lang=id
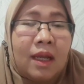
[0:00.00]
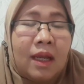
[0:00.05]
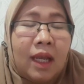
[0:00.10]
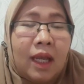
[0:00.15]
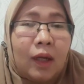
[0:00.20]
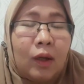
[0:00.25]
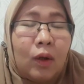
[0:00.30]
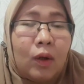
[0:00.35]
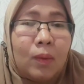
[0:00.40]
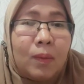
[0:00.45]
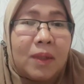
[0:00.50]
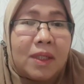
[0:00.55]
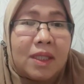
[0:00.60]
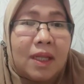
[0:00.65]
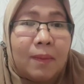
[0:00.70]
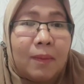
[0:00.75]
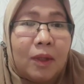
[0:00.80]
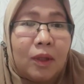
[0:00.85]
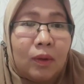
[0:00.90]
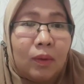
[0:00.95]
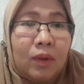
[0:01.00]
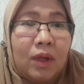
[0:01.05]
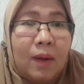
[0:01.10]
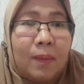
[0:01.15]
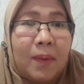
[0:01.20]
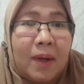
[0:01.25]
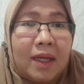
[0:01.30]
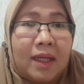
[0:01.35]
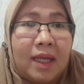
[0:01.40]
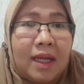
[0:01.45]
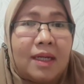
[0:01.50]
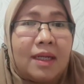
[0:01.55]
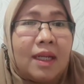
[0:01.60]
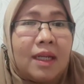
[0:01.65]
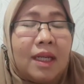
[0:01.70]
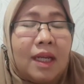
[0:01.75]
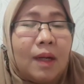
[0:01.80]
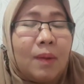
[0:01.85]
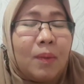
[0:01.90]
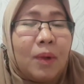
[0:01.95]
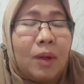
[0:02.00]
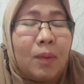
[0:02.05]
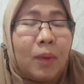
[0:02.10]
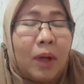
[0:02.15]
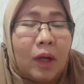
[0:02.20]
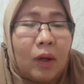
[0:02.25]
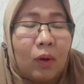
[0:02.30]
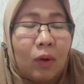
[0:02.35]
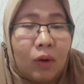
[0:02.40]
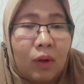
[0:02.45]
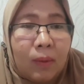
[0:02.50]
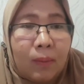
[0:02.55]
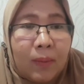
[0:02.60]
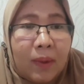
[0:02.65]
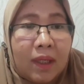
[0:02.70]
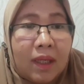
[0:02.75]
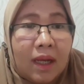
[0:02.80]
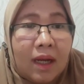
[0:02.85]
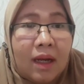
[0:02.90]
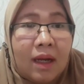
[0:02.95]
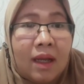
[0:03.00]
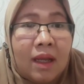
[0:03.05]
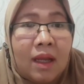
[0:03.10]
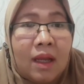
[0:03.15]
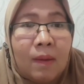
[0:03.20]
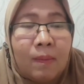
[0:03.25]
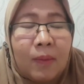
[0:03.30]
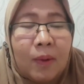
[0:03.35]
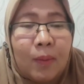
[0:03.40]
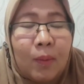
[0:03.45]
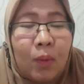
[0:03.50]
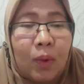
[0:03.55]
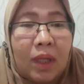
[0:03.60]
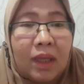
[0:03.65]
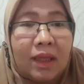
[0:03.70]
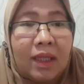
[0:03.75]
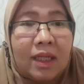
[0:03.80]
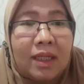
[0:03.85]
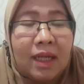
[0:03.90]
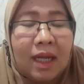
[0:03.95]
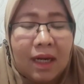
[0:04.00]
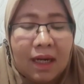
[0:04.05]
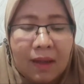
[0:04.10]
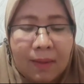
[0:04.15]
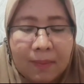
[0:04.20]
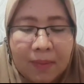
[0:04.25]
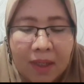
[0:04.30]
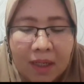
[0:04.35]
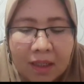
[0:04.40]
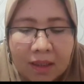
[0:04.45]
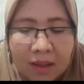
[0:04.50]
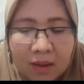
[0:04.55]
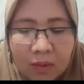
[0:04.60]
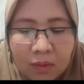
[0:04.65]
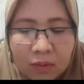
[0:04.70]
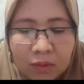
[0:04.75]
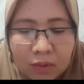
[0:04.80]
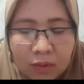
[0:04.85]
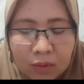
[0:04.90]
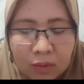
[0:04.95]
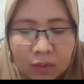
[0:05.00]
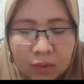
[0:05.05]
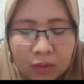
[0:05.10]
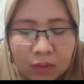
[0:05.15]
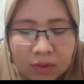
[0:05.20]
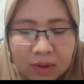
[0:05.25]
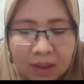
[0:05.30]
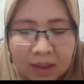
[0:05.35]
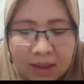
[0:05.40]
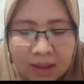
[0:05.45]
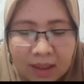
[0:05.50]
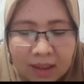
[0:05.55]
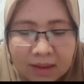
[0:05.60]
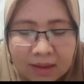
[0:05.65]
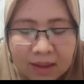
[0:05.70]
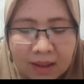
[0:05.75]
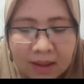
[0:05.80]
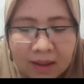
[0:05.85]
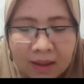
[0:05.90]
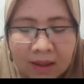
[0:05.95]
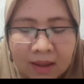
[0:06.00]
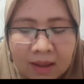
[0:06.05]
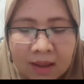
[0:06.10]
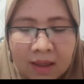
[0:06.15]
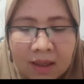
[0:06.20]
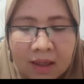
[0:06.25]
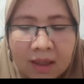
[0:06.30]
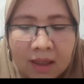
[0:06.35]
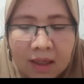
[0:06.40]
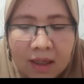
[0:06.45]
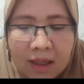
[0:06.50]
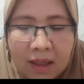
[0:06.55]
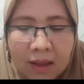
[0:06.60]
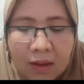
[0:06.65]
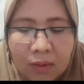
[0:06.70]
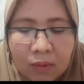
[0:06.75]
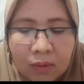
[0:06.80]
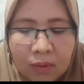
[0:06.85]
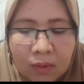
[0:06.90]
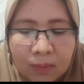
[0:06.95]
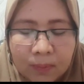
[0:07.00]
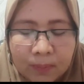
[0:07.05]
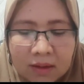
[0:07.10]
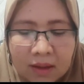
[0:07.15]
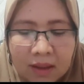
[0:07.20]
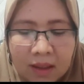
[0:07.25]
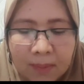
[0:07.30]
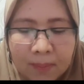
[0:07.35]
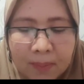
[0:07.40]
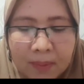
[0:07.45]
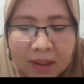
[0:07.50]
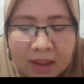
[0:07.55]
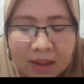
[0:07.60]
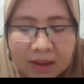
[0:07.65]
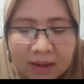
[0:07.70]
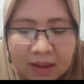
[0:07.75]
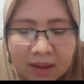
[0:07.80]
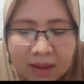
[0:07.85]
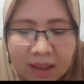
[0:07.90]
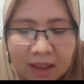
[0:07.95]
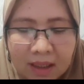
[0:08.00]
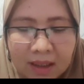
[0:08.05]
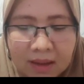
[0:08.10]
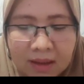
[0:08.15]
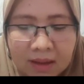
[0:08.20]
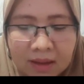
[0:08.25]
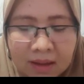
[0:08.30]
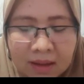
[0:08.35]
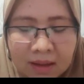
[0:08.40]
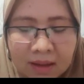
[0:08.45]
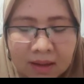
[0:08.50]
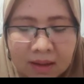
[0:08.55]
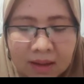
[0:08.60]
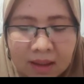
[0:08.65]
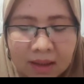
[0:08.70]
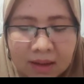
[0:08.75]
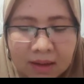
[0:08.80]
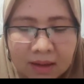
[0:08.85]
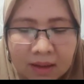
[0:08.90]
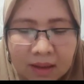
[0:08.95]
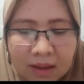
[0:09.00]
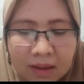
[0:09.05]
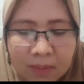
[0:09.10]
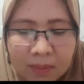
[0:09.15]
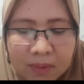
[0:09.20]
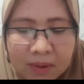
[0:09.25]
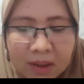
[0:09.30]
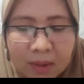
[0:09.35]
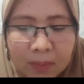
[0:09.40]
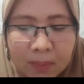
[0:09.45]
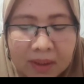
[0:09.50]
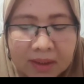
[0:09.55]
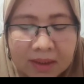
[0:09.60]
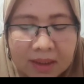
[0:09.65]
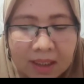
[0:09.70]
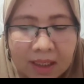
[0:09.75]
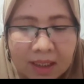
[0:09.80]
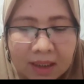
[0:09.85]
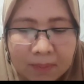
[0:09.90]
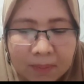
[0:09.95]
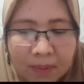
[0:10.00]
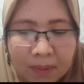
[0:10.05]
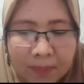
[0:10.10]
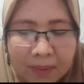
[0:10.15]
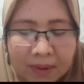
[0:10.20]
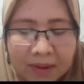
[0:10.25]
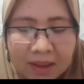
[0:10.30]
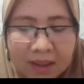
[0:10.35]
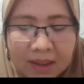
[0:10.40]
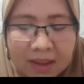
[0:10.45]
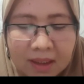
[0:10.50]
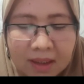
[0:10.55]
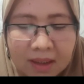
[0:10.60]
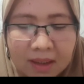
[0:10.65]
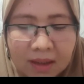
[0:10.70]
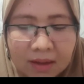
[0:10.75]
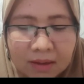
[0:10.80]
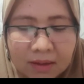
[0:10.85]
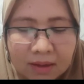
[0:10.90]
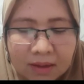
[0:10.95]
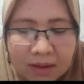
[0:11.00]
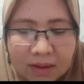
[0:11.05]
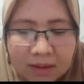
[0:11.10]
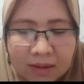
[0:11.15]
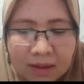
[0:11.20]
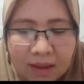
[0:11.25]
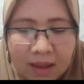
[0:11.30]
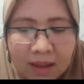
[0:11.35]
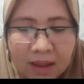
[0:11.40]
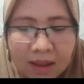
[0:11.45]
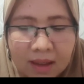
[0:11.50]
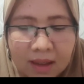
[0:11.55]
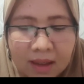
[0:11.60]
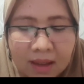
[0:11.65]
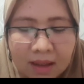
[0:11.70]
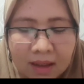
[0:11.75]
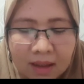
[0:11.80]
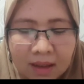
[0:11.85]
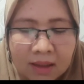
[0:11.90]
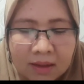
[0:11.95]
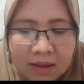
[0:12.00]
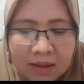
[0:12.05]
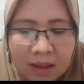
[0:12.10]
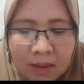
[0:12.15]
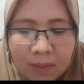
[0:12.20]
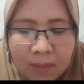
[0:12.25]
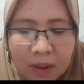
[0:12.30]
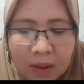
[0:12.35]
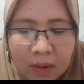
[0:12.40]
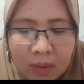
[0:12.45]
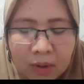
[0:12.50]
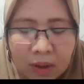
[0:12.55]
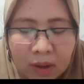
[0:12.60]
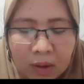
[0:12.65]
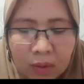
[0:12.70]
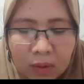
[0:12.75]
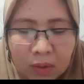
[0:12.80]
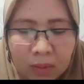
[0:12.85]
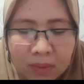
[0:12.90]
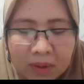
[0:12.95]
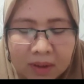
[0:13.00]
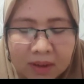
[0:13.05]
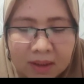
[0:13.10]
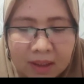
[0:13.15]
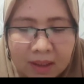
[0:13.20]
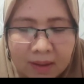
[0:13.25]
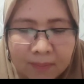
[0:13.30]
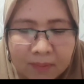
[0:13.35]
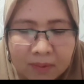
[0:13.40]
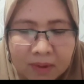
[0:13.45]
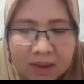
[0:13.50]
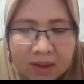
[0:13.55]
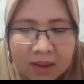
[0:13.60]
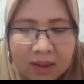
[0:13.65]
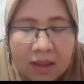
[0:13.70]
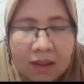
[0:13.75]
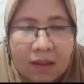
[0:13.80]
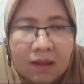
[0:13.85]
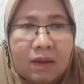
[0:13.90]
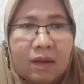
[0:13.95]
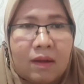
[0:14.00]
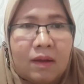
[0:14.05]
Ekonomi Islam itu ya bagian dari ilmu-ilmu ekonomi yang memuat di dalamnya ada unsur-unsur syariahnya. Lalu setelah pengertian nanti bisa dibaca lagi PPT-nya ya tentang rancang bangun ekonomi Islam. Jadi